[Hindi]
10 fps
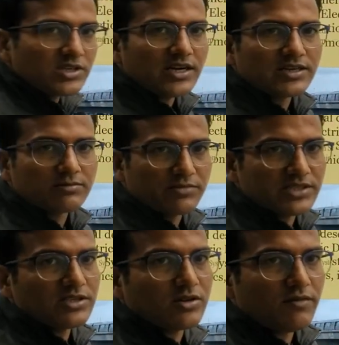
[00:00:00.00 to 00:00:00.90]
कौन सा है
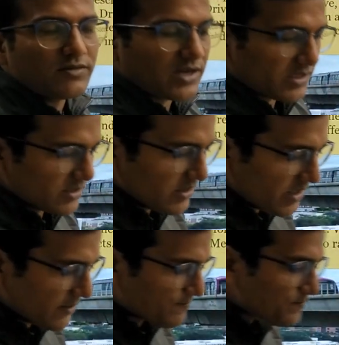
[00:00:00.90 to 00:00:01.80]
बेसिक ऑफ अट्रैक्शन
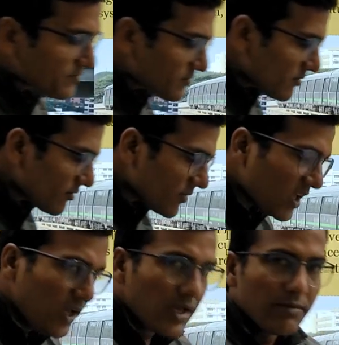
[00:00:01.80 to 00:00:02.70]
देखिए
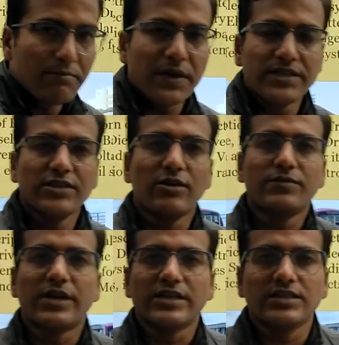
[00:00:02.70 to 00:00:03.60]
बेसिक
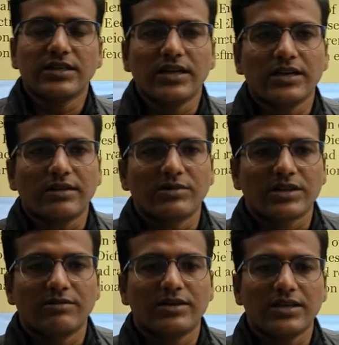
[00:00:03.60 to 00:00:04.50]
ऑफ ट्रैक्शन करने का
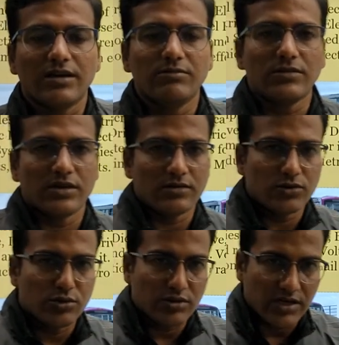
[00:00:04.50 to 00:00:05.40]
मतलब है कि हम
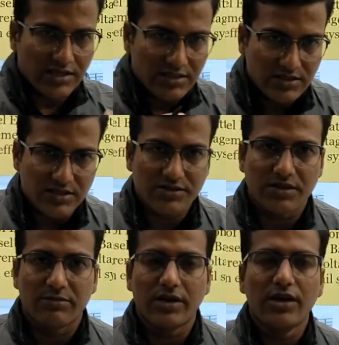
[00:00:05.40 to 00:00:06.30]
जो ट्रैक्शन
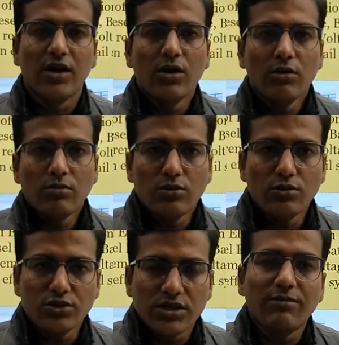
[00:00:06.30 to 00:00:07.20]
सिस्टम है
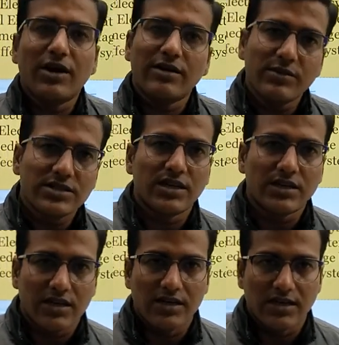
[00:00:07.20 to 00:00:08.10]
उसके बारे में
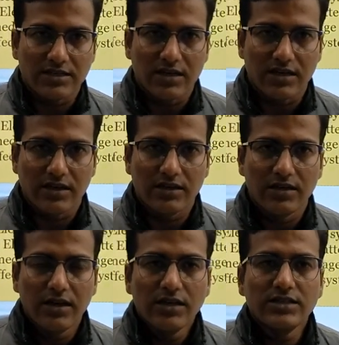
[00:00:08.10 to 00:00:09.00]
जानकारी हासिल
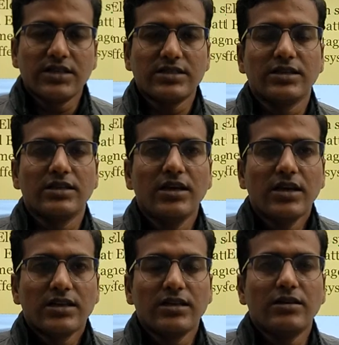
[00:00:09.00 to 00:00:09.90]
करेंगे जैसे
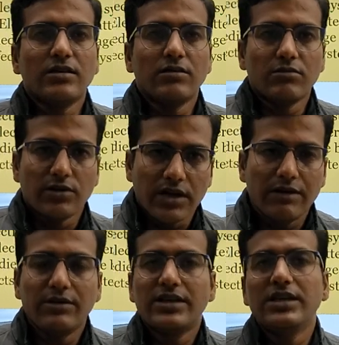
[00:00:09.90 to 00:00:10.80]
कि
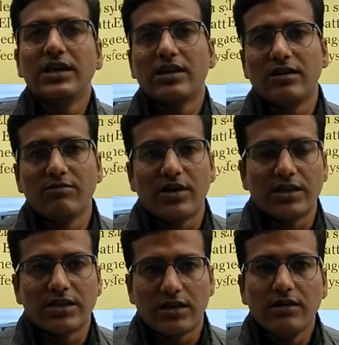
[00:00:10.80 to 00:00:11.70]
रेलवे की ही अगर हम
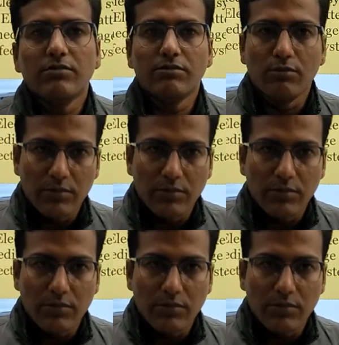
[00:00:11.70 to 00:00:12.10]
बात करें